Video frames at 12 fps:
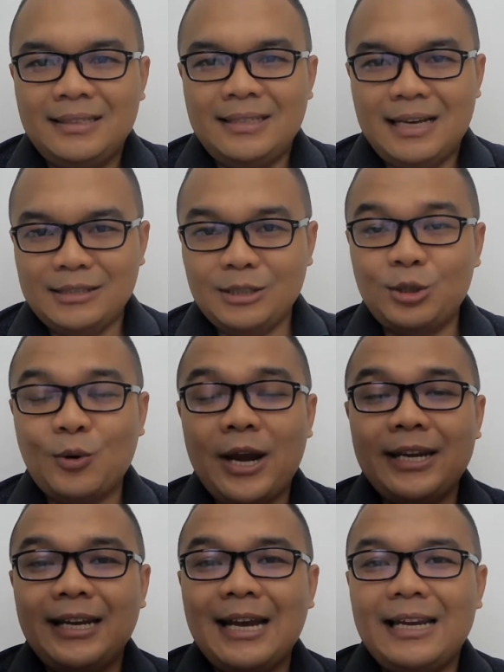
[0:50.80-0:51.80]
yang
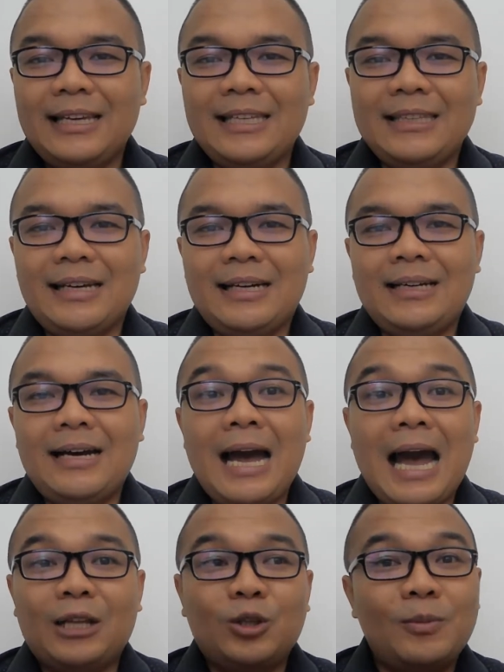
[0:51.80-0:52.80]
sesuai dengan kita
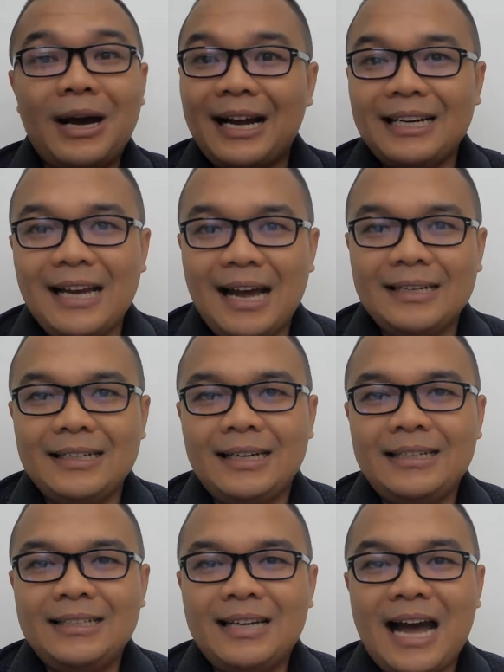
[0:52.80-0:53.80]
atau bahkan nggak ada.
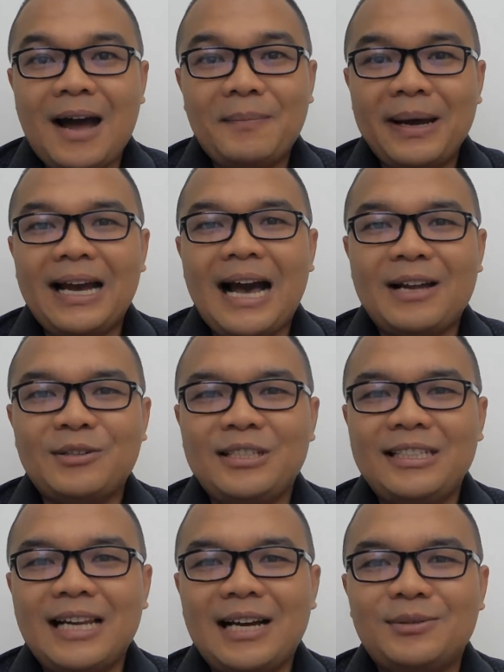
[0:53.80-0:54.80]
Apa yang harus
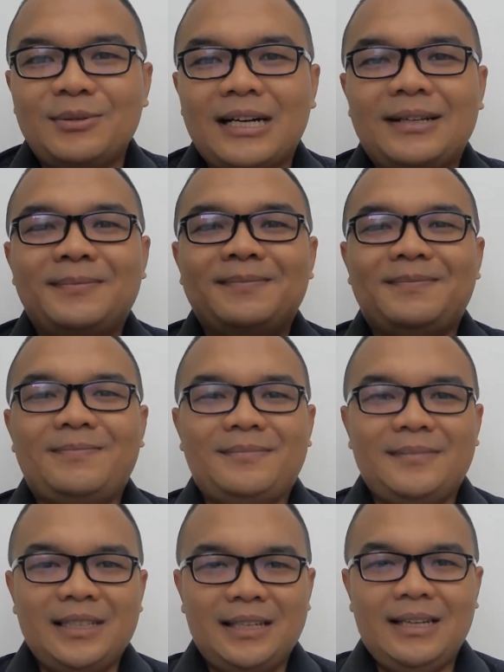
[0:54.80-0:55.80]
dilakukan?
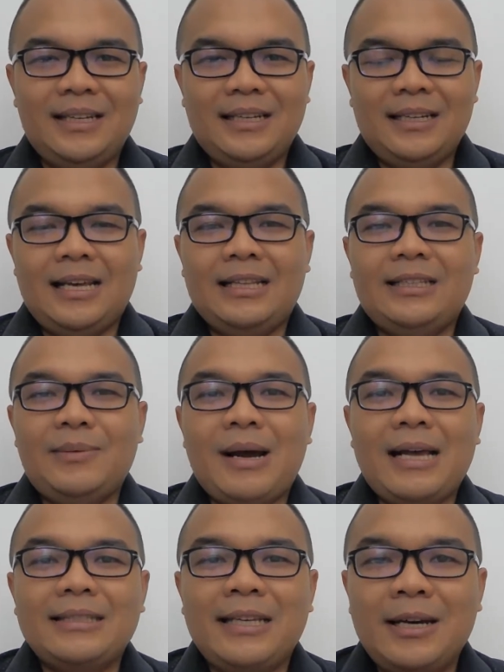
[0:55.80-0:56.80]
Nah, terima
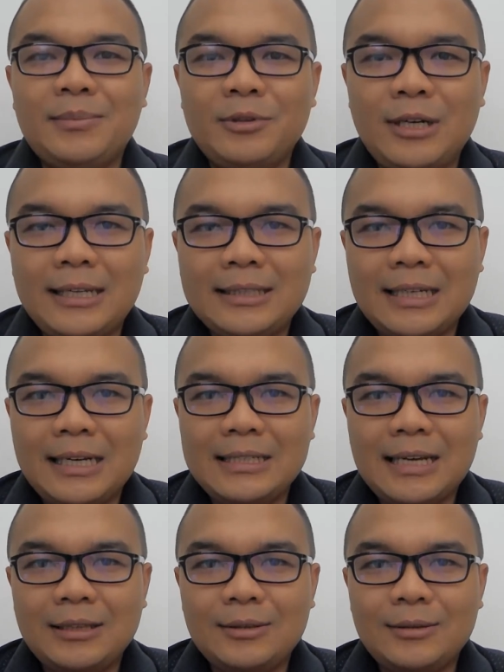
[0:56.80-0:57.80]
kasih ya buat salah
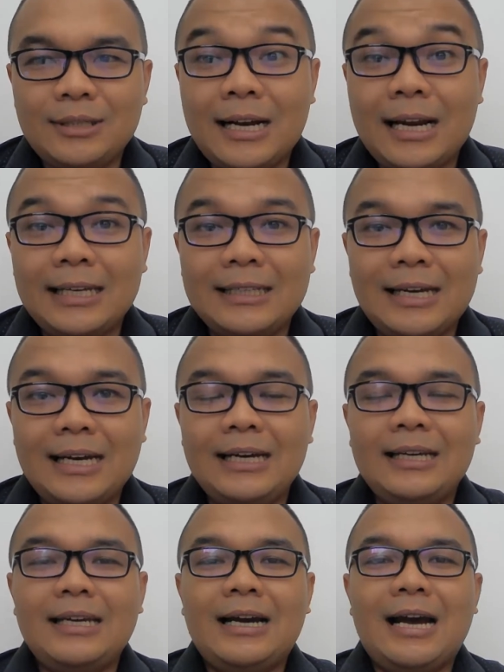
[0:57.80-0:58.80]
satu rekan kita
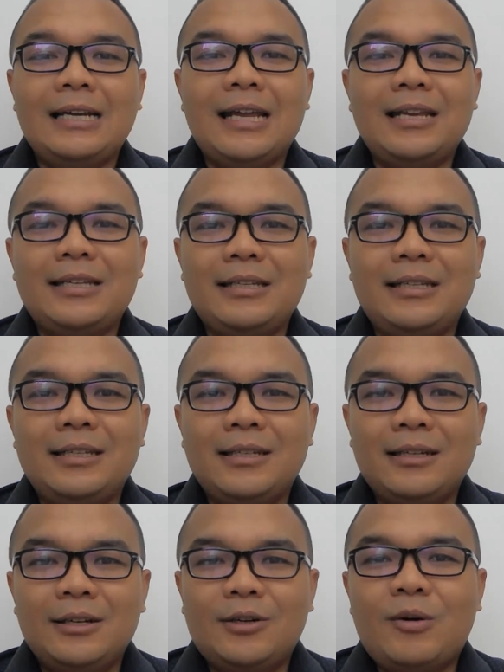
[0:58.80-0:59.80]
yang ada di
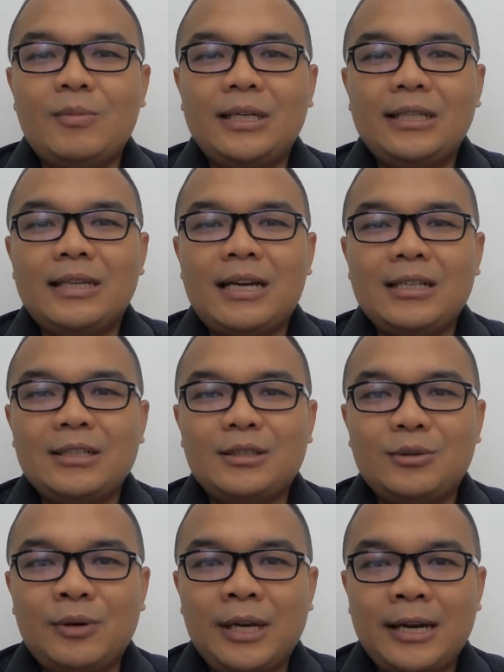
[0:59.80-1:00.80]

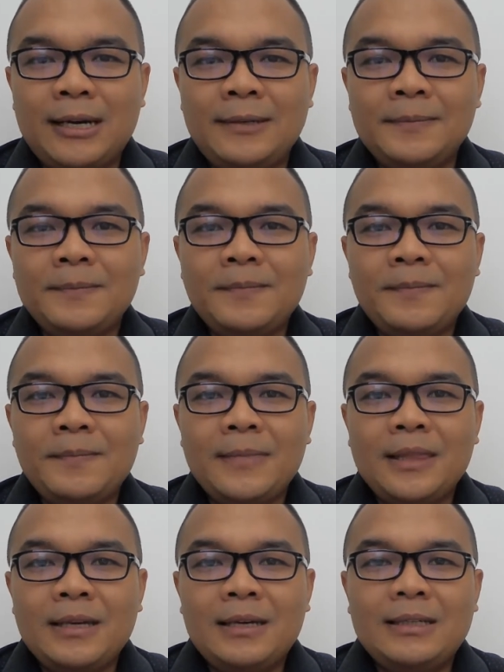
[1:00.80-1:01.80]
komunitas WA.
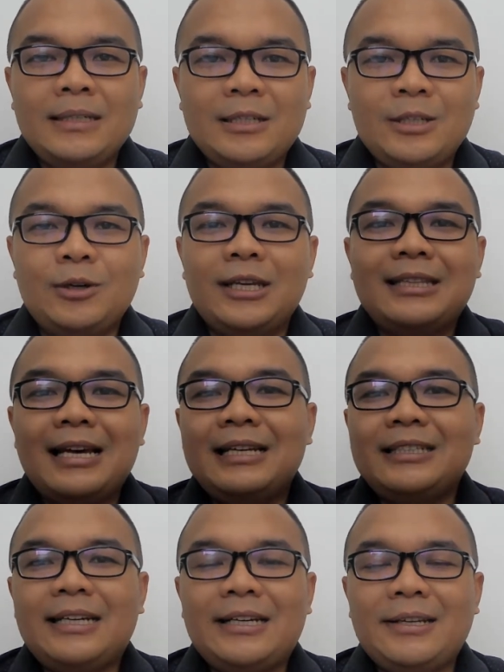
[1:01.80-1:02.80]
Yuk kita
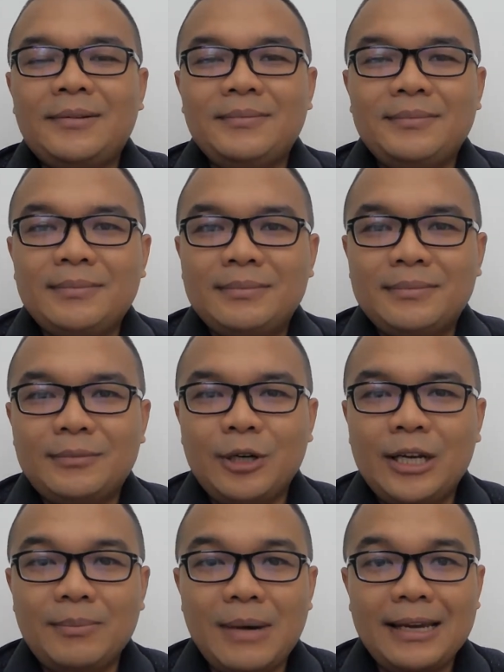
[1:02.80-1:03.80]
sharing mungkin